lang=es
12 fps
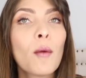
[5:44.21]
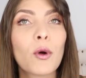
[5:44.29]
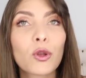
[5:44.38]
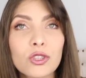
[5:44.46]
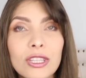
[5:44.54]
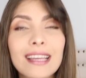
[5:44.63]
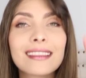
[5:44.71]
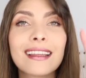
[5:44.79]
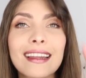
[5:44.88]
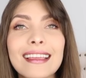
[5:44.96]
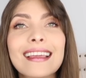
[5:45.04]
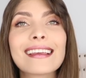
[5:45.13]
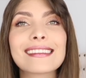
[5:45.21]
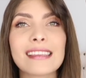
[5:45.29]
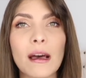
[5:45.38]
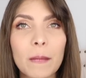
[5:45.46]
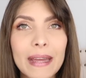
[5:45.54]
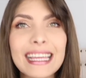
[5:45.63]
porque ustedes tienen que
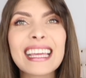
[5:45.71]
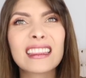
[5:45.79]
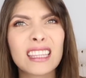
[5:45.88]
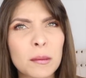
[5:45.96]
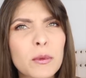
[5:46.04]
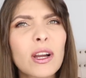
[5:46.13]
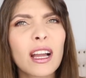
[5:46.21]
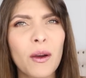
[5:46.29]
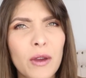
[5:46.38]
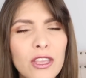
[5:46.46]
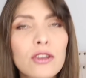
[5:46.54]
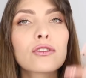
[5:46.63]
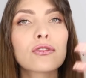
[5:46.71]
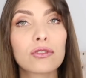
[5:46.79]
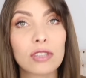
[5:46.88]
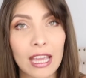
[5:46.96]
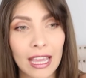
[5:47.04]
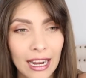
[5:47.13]
saber qué tipo de cabello
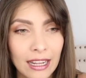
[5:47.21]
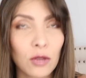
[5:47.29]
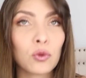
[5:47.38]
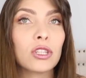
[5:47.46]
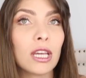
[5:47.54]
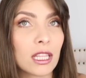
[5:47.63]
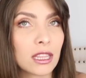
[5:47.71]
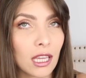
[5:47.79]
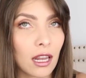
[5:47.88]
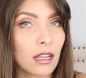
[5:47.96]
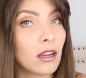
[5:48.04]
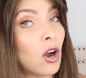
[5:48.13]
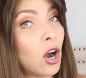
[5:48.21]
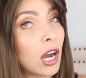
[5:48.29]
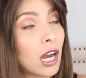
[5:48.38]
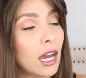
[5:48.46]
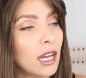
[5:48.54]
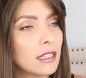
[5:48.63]
es el que ustedes tienen, ¿ok?